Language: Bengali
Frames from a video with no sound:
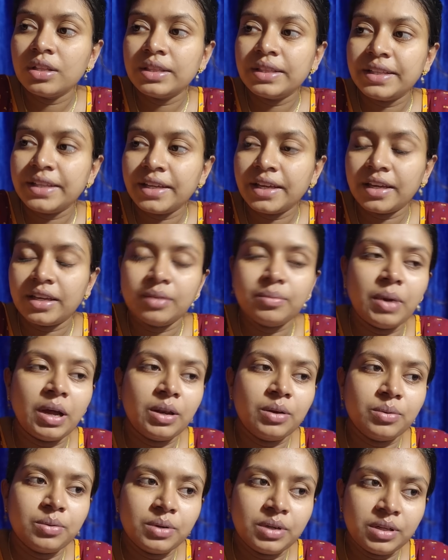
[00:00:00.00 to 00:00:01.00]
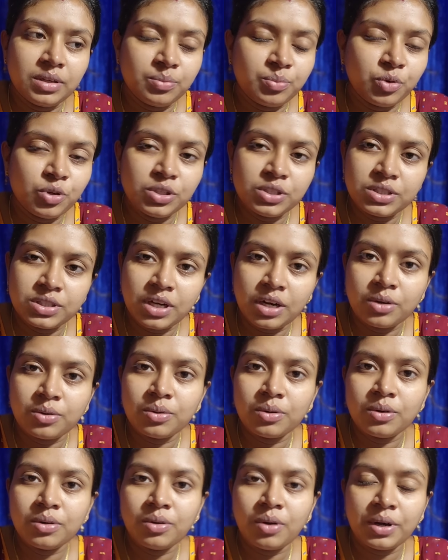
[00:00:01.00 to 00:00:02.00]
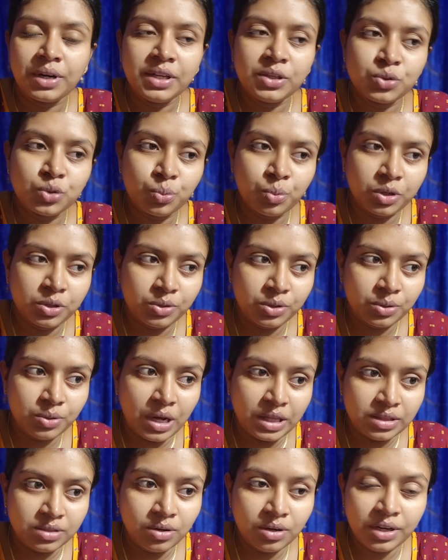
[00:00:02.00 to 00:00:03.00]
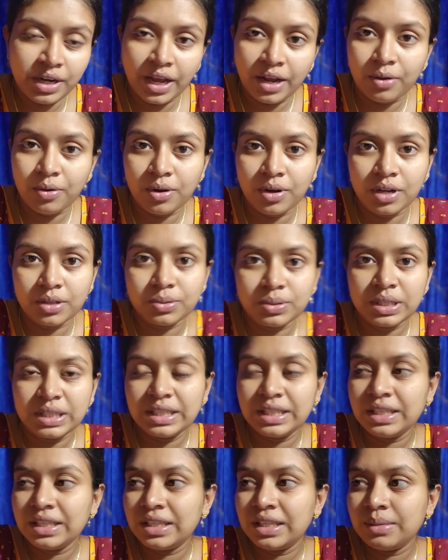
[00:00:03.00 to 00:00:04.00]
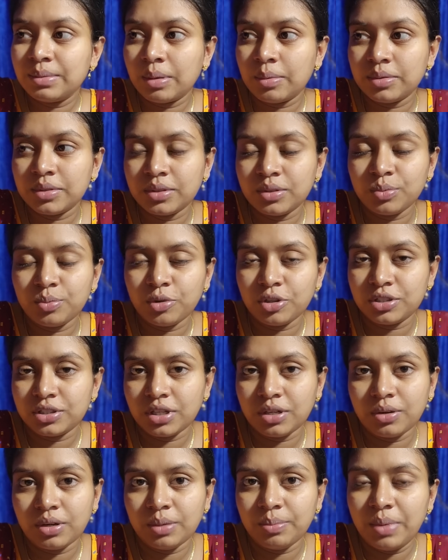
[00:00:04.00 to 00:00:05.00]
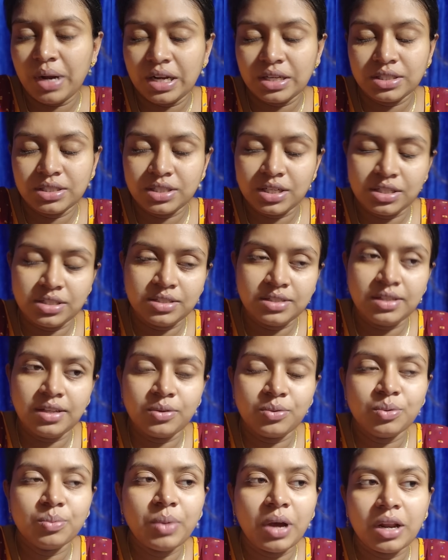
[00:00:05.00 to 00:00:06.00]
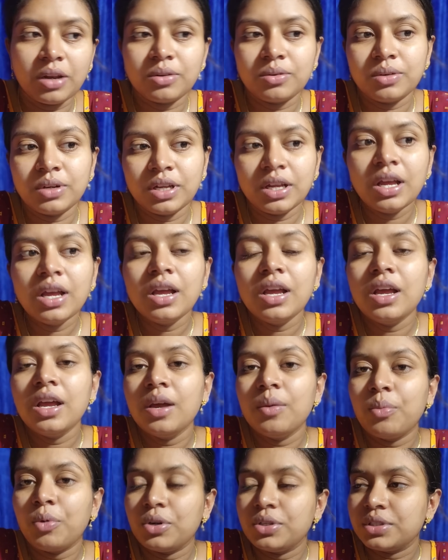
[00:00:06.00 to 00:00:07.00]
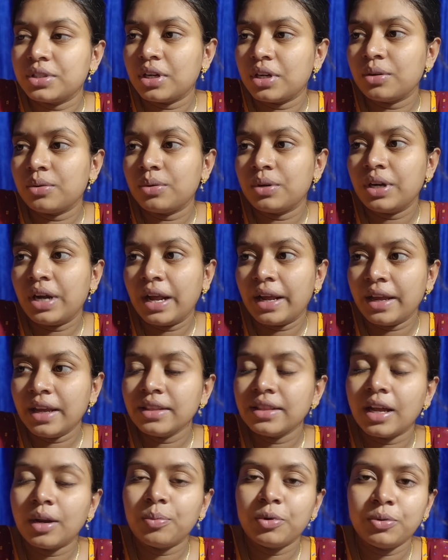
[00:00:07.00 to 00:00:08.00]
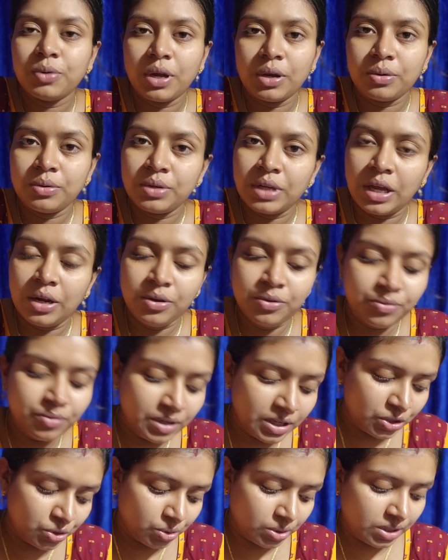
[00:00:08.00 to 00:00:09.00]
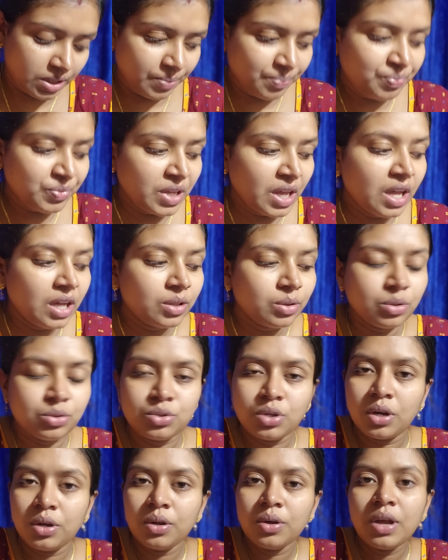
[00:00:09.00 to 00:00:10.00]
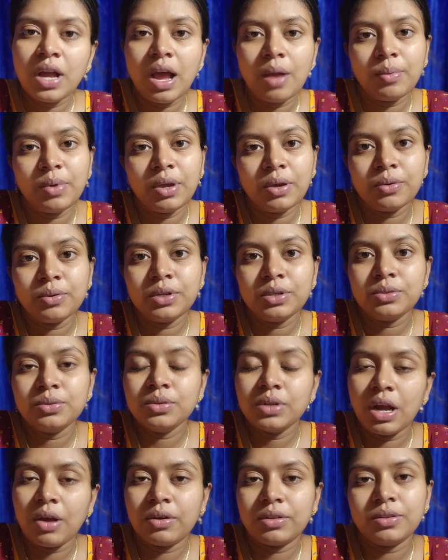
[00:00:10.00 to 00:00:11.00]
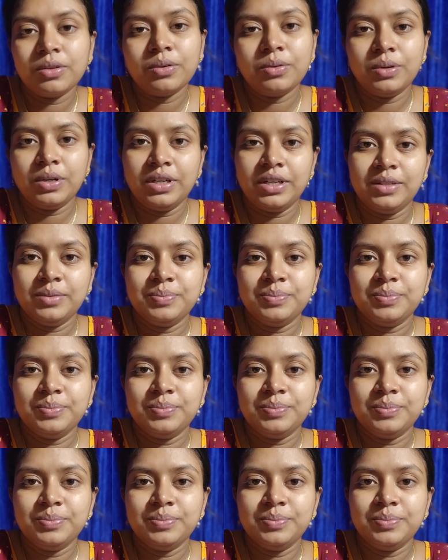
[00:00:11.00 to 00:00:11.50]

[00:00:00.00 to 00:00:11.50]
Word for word: দিয়ে ভালো করে পরিষ্কার করলো অনেক সময় ধরে আধ ঘন্টা এক ঘন্টা ধরে কী কীভাবে যেন পরিষ্কার করে ব্রাশ টাশ দিয়ে খুব ভালো করে পরিষ্কার করে রাখে তারপরে ও এখন গেল ফ্রেশ হতে তো চলো আমি এখন একটু খাওয়া দাওয়া করে নিই